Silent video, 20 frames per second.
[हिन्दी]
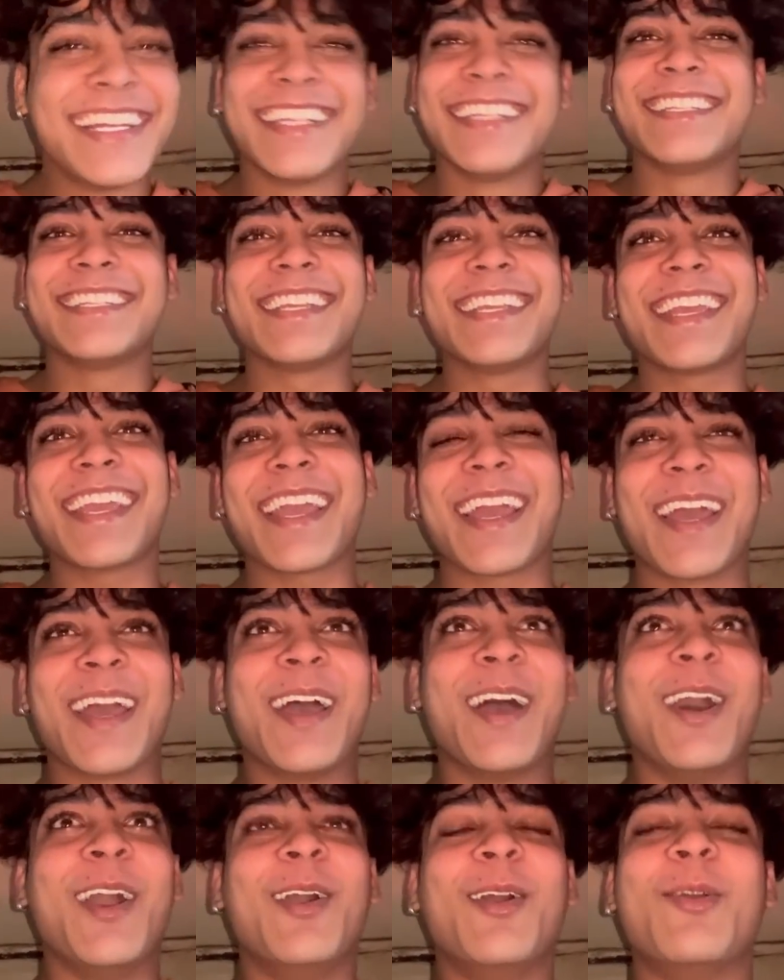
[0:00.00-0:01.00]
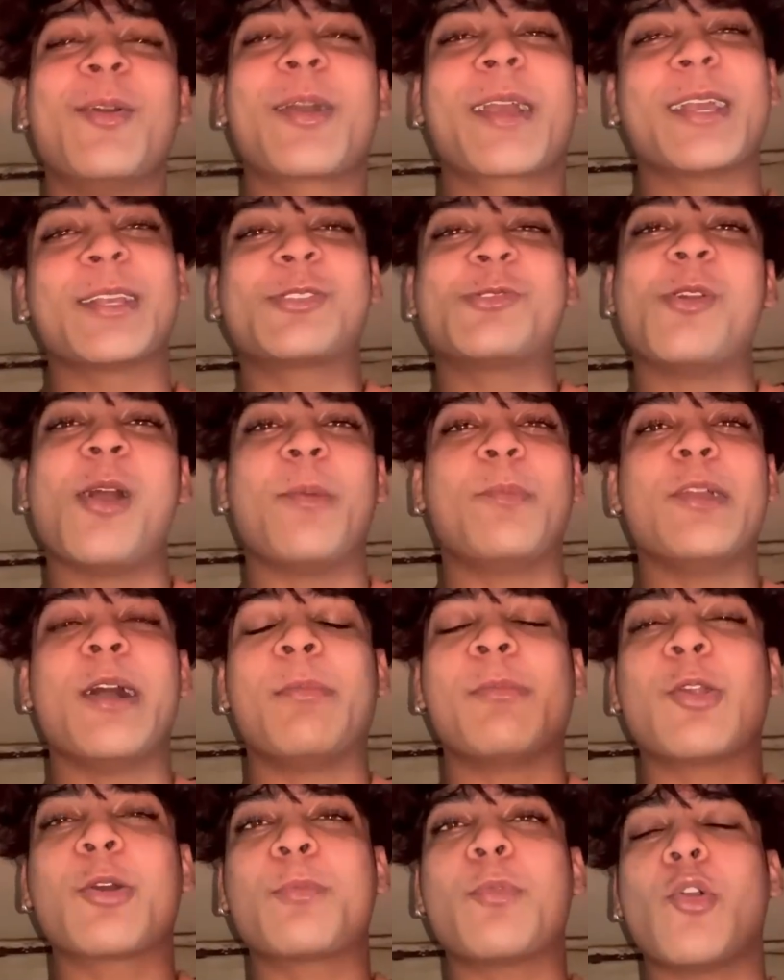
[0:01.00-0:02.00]
ठीक है ओके सो अभी
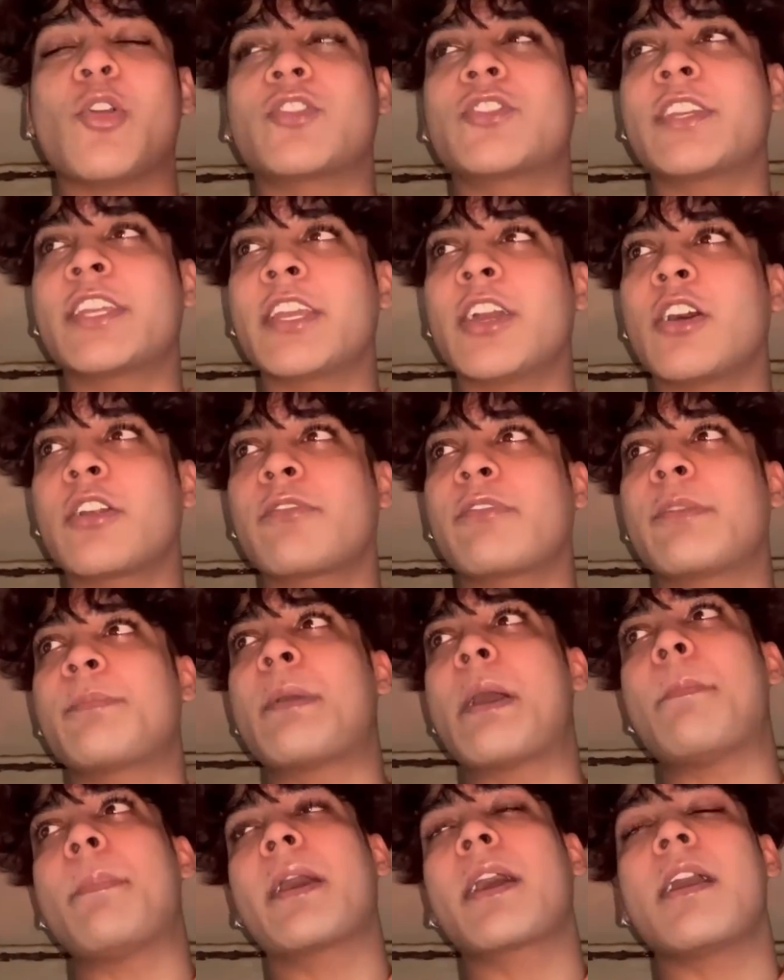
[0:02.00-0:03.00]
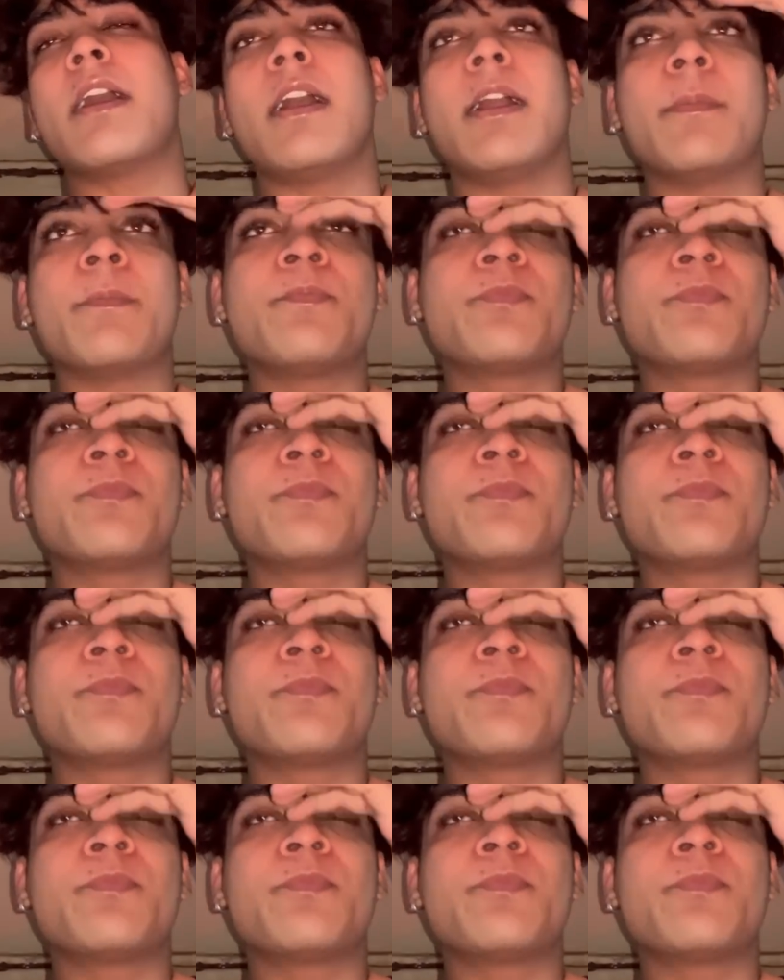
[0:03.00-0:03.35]
हम लोग पहुँचेंगे और फिर पापा का